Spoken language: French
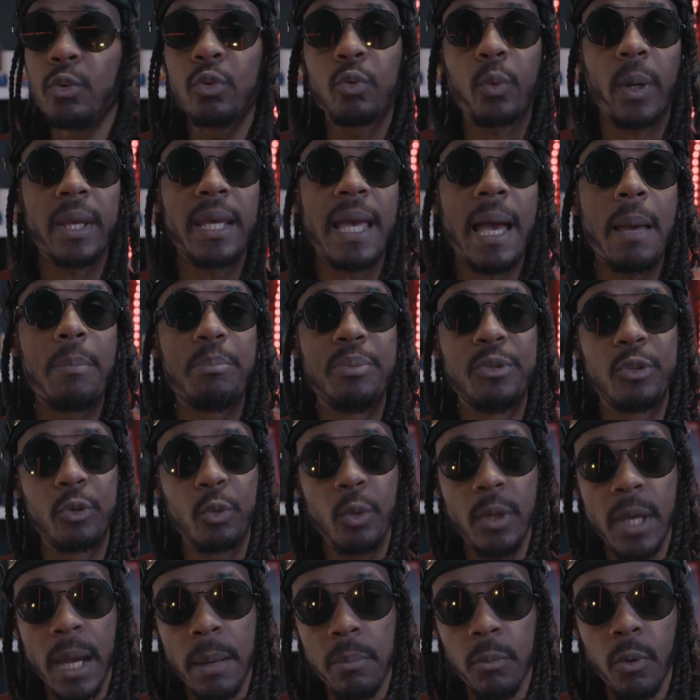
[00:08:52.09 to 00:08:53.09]
soyez
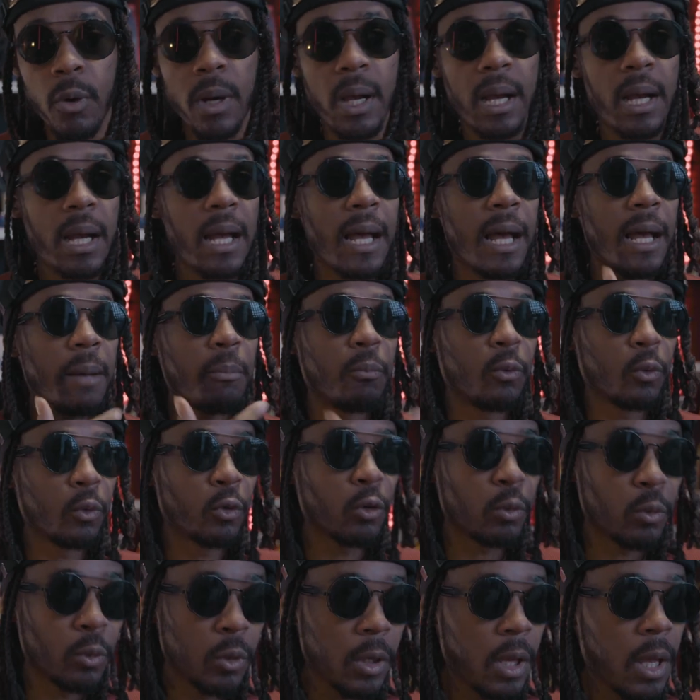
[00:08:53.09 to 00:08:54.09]
habitué à moi, à mon
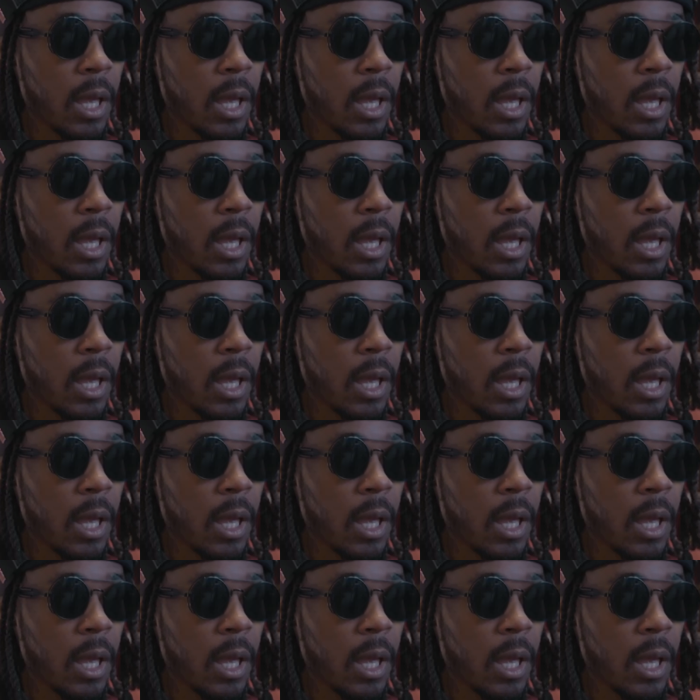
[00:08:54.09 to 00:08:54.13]
nom,